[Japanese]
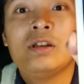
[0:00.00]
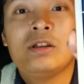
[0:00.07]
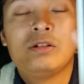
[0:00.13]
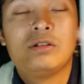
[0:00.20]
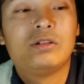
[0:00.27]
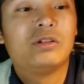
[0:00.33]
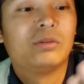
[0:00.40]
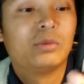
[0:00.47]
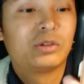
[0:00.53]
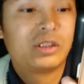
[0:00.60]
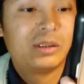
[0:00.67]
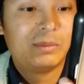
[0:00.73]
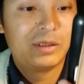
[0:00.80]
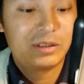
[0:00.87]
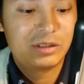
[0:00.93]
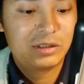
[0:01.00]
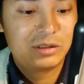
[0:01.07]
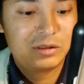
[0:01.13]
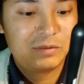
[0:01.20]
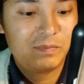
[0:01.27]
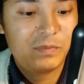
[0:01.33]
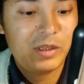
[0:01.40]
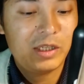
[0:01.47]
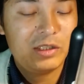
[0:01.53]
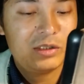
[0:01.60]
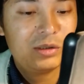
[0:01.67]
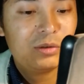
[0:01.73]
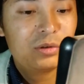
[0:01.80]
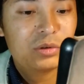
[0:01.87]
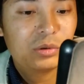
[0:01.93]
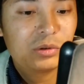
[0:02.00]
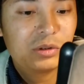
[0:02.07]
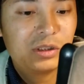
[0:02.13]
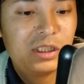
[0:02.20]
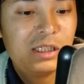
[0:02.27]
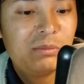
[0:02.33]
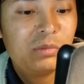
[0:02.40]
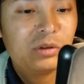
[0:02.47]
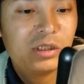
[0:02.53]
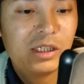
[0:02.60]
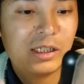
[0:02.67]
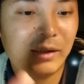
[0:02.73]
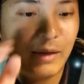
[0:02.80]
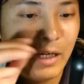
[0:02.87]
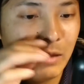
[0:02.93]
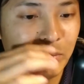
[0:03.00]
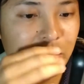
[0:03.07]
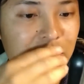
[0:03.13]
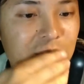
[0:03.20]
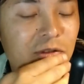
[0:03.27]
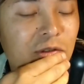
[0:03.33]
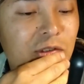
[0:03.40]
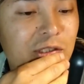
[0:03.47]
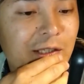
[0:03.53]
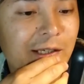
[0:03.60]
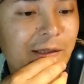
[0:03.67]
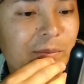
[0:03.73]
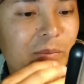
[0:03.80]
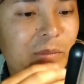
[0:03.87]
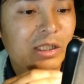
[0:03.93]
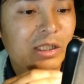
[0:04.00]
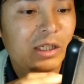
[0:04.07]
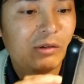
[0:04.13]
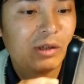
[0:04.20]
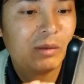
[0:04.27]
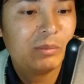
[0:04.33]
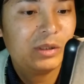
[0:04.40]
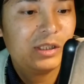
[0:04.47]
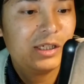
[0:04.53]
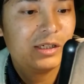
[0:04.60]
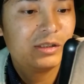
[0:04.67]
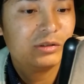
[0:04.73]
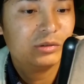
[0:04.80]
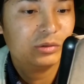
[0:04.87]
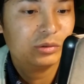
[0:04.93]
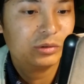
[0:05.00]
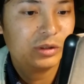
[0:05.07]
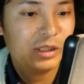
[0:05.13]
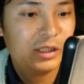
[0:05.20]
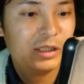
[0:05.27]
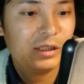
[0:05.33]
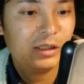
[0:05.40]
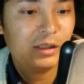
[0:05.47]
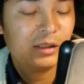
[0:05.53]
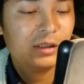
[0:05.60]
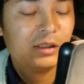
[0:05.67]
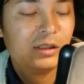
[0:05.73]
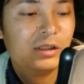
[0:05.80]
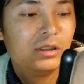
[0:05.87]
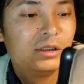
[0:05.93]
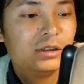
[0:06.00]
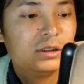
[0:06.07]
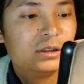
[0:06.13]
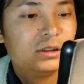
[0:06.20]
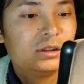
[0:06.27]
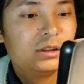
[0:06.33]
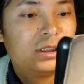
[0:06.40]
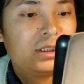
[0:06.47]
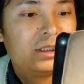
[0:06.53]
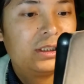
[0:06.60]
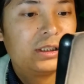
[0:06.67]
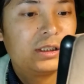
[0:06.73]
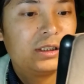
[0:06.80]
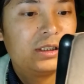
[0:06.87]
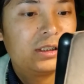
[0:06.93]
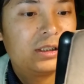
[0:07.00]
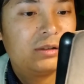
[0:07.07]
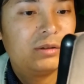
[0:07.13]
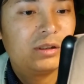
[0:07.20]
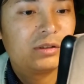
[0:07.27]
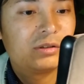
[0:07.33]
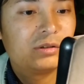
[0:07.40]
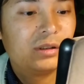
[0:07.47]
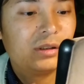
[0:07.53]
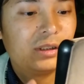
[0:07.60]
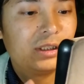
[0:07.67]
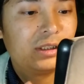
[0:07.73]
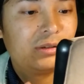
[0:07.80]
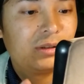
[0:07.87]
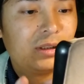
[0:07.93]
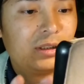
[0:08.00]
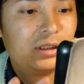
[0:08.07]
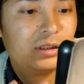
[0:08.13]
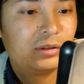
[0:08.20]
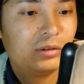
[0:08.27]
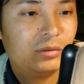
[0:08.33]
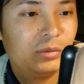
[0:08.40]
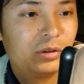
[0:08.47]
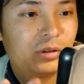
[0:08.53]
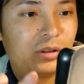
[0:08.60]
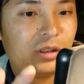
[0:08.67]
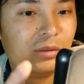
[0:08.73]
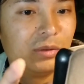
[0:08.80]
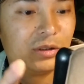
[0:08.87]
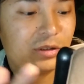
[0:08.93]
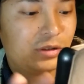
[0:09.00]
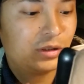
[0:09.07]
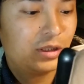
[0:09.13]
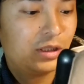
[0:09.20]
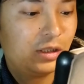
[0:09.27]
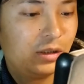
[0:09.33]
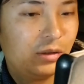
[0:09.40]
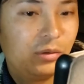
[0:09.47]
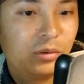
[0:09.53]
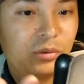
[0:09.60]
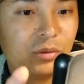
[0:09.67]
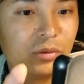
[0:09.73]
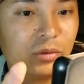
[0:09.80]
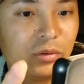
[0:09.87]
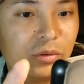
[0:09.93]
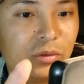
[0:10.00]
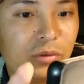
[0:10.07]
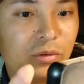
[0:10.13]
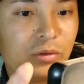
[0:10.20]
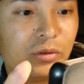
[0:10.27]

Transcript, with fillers: ふうに思ってます。で、一応直近もね、反発のサインいのが見えるので、えー、なかなか悪くはないのかなと思ってますが、おっとっとっとっとっと。